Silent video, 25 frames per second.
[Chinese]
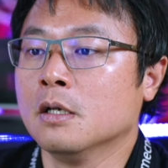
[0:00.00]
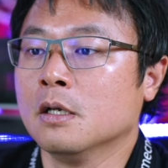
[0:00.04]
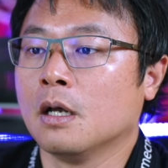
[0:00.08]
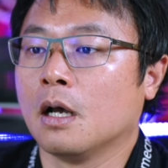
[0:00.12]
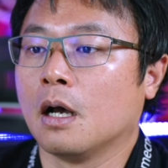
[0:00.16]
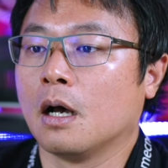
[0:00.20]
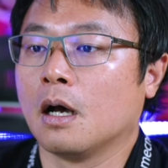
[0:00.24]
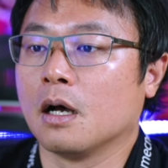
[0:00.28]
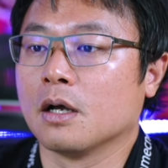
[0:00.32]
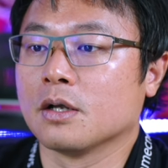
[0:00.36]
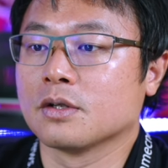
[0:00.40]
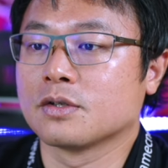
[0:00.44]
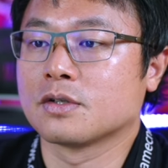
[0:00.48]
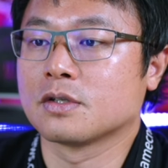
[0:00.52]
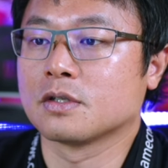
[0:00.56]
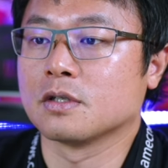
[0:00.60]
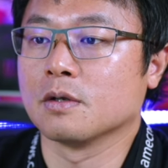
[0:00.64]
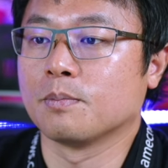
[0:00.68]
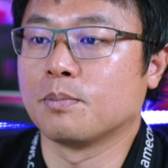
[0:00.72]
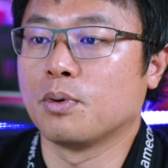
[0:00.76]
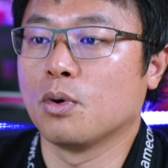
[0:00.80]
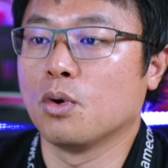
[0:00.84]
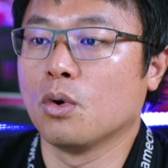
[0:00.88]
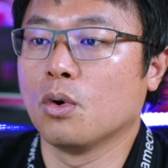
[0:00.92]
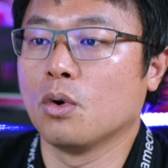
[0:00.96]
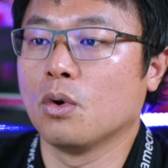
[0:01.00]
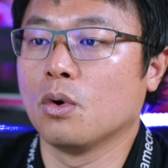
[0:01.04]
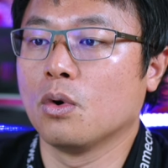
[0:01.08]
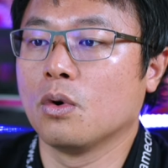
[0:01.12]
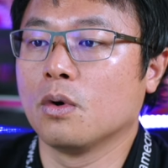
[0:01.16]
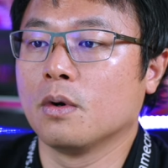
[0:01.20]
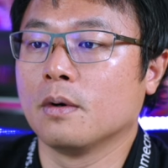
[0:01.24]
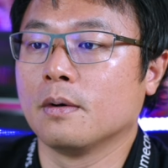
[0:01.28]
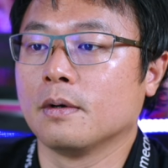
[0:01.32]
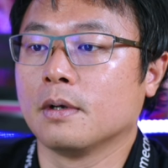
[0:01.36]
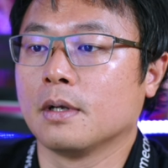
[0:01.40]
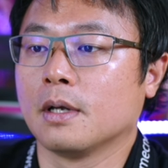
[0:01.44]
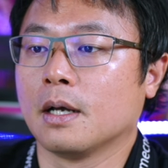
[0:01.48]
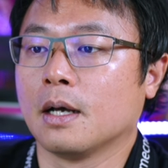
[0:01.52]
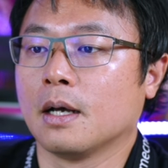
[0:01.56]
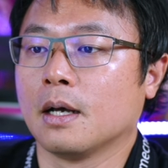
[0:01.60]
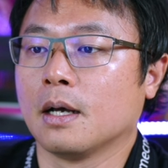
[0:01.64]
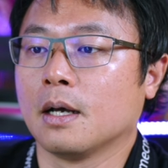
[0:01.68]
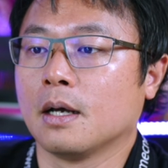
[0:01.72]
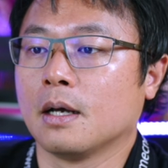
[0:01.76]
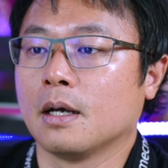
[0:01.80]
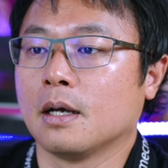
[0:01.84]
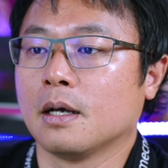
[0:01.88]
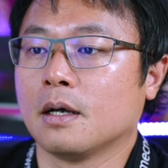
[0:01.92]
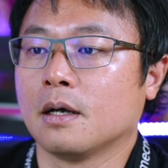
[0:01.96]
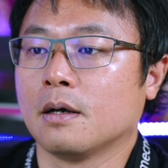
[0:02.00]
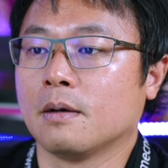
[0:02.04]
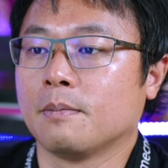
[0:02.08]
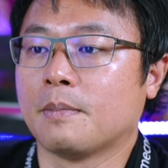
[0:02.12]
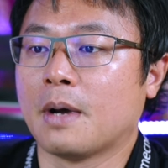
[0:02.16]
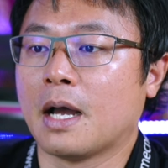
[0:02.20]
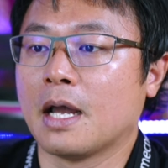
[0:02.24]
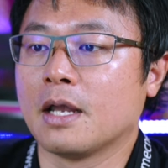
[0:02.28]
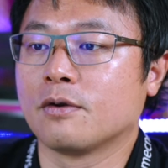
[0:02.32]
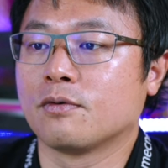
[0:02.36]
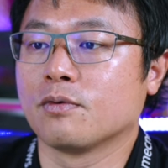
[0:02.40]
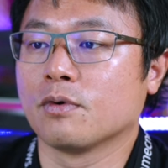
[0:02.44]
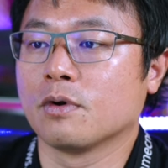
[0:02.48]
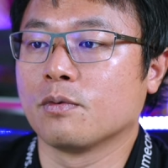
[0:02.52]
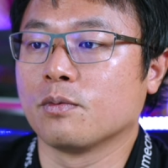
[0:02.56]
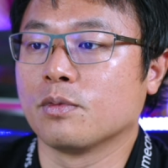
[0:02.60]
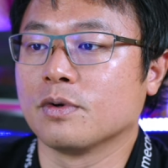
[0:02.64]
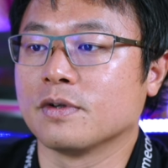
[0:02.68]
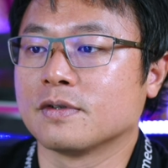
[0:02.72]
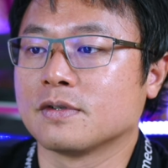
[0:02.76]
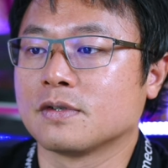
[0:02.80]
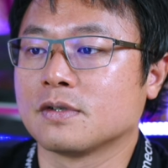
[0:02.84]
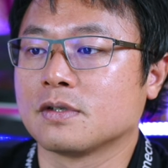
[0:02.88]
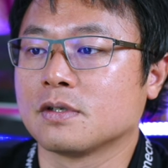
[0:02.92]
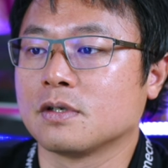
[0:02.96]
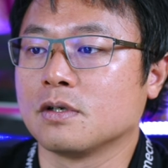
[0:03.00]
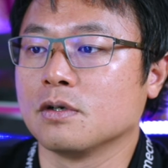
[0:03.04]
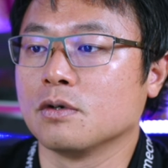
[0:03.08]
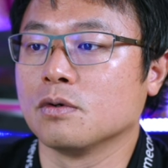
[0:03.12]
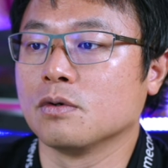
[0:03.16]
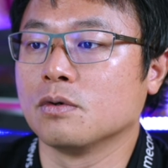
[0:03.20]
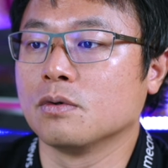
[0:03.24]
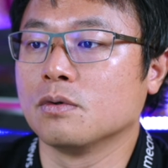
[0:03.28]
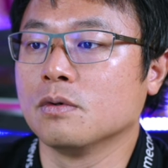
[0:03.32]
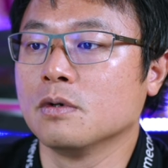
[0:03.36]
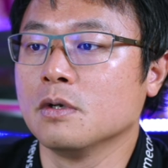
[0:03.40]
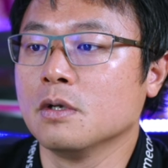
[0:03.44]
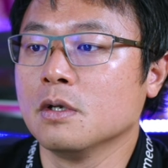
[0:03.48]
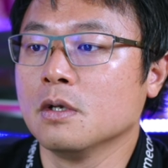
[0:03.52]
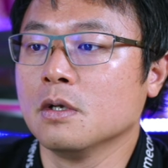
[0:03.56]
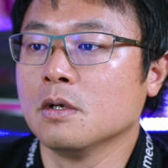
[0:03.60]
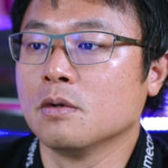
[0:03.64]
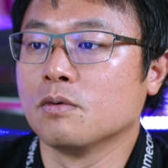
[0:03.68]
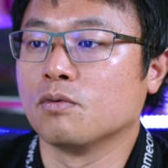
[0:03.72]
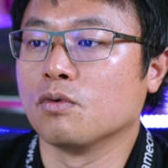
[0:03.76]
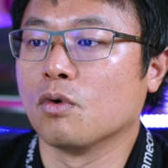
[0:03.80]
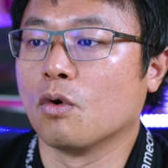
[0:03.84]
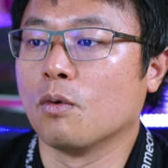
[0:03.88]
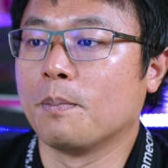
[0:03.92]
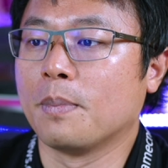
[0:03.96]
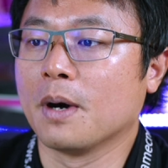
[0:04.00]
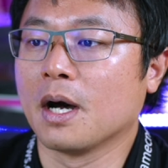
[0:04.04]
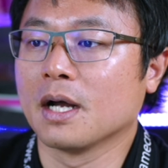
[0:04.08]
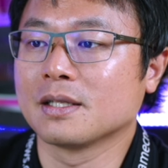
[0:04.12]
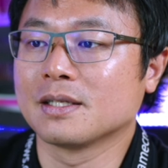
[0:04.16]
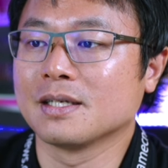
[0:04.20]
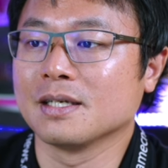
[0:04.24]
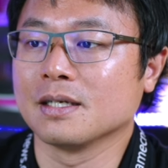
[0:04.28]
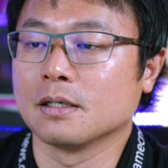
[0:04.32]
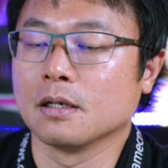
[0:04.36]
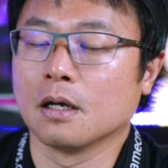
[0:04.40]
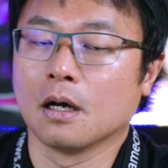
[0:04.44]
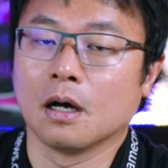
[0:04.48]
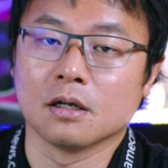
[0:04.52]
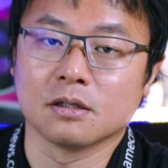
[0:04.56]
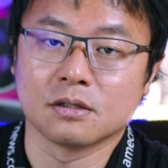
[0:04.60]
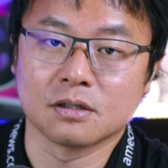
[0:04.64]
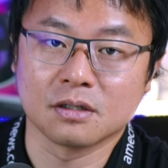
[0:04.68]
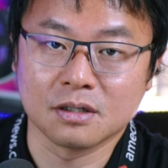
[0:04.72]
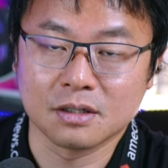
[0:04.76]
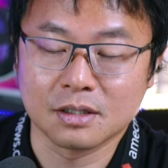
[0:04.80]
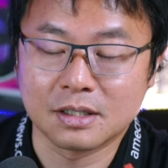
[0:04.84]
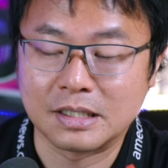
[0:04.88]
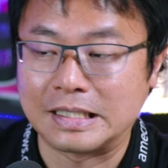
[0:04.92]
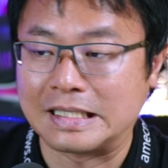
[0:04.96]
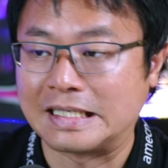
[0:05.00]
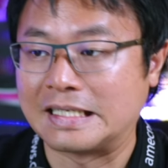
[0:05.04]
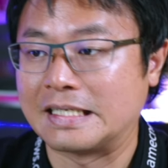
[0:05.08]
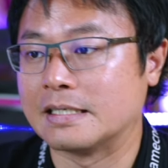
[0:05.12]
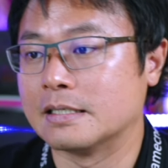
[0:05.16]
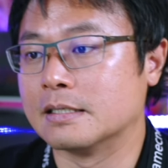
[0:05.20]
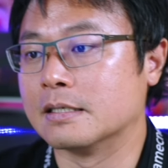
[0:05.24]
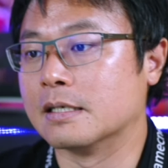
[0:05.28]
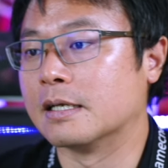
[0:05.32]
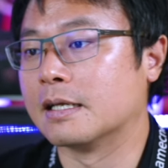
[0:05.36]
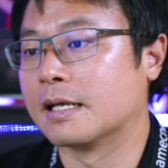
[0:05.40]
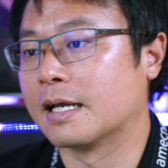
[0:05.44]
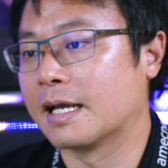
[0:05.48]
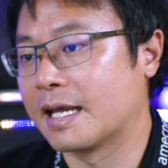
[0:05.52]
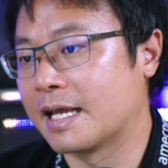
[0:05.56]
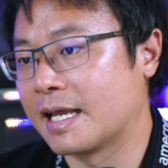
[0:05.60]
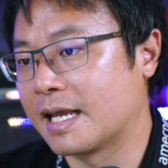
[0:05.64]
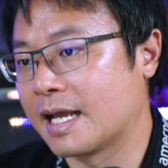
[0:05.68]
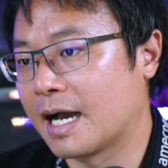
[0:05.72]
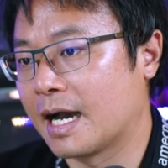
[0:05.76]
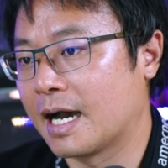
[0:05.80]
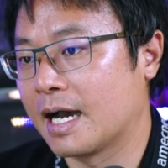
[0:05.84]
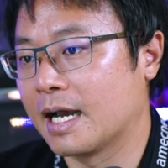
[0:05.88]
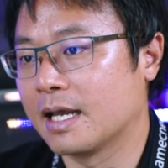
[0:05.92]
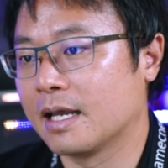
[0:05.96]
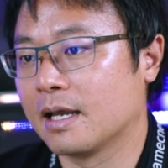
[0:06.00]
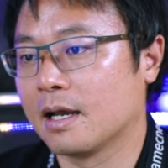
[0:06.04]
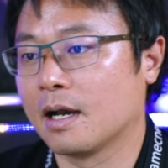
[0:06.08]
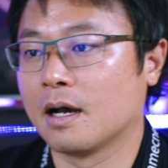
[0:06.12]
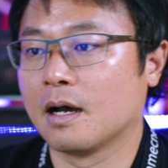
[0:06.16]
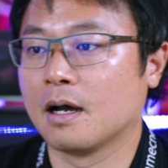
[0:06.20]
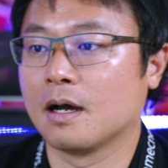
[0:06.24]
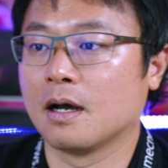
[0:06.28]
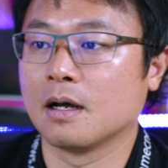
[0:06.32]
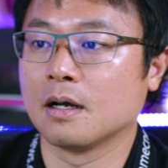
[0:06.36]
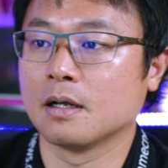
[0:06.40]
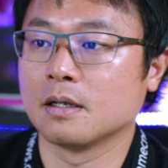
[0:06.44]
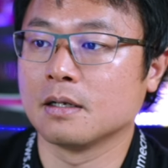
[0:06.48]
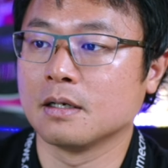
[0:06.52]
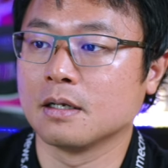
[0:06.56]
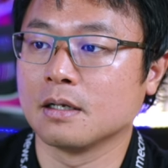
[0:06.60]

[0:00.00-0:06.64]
啊、呃、，support 呃、uh, migrant with skill robotic 啊，这个机器人 A I 啊，